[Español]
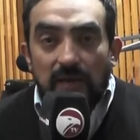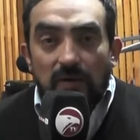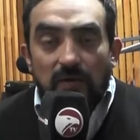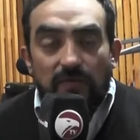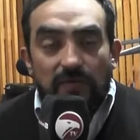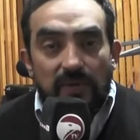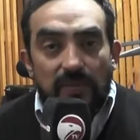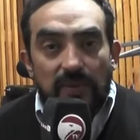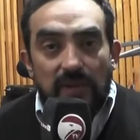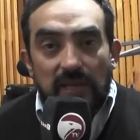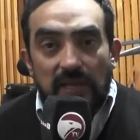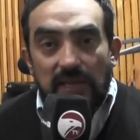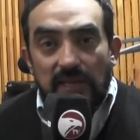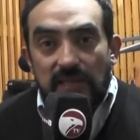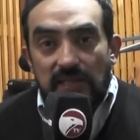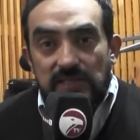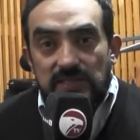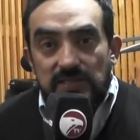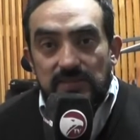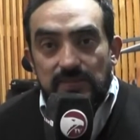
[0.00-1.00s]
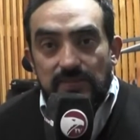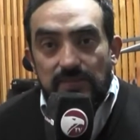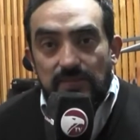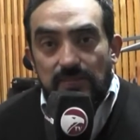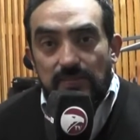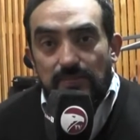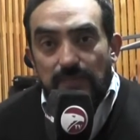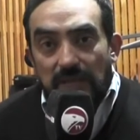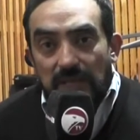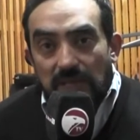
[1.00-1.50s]
Los familiares
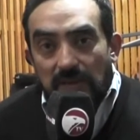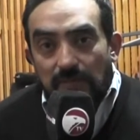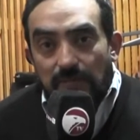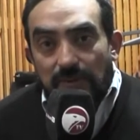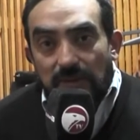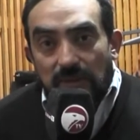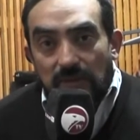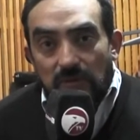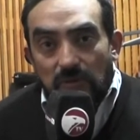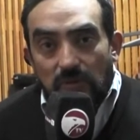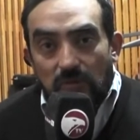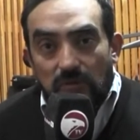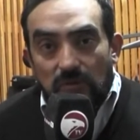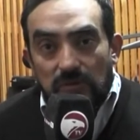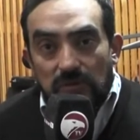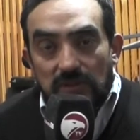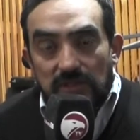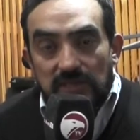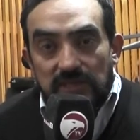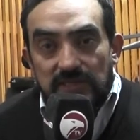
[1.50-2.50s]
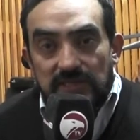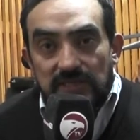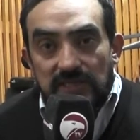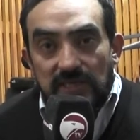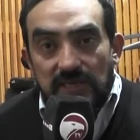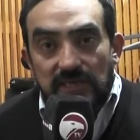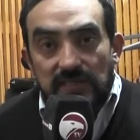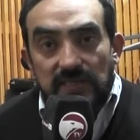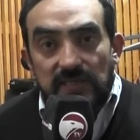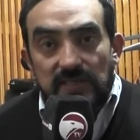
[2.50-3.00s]
vienen pidiendo
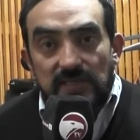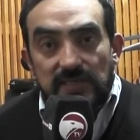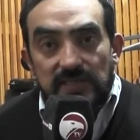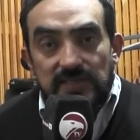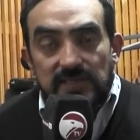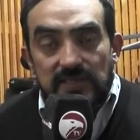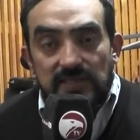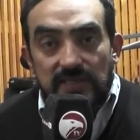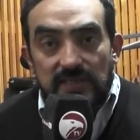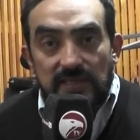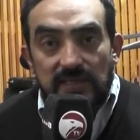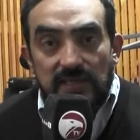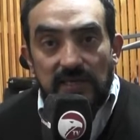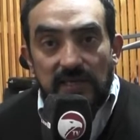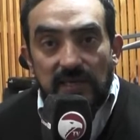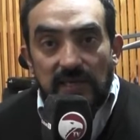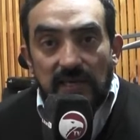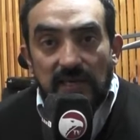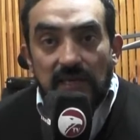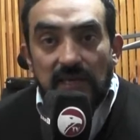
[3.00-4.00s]
justicia desde ese día.